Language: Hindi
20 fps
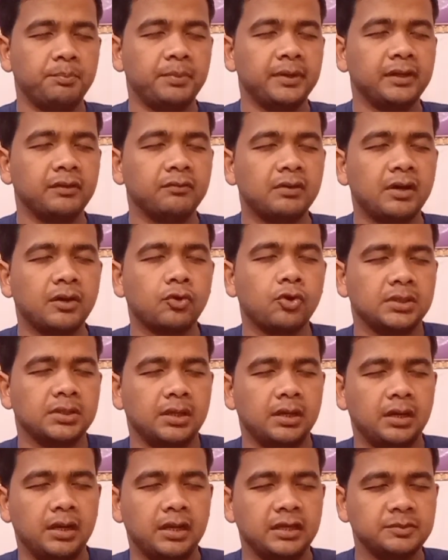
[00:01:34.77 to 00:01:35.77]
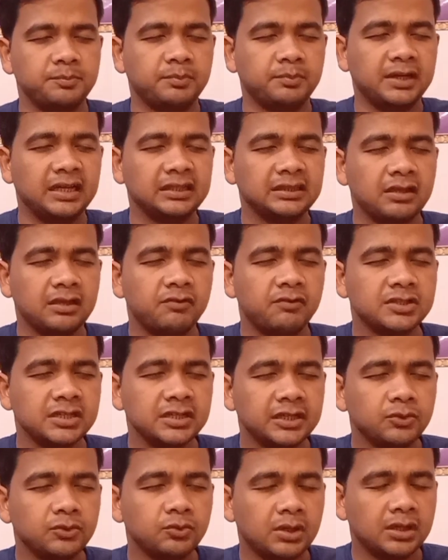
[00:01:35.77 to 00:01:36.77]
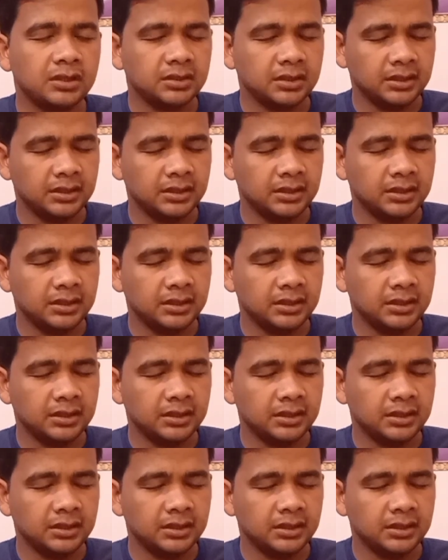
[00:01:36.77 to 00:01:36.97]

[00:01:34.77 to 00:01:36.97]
परिवार को बदलना इस प्रार्थना वचन के द्वारा